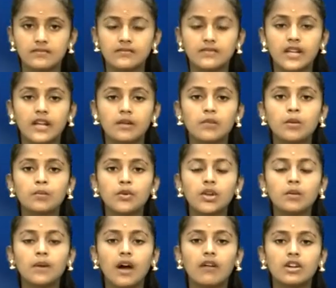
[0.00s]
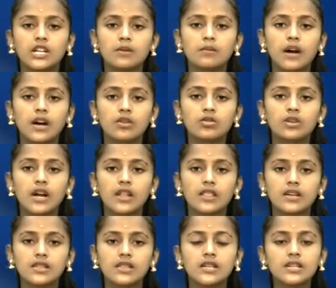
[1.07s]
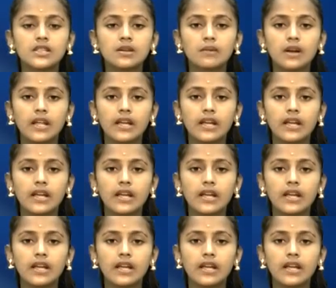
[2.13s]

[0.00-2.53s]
தர்மபுரி மாவட்டம் அரூர் அடுத்த தீர்த்தமலை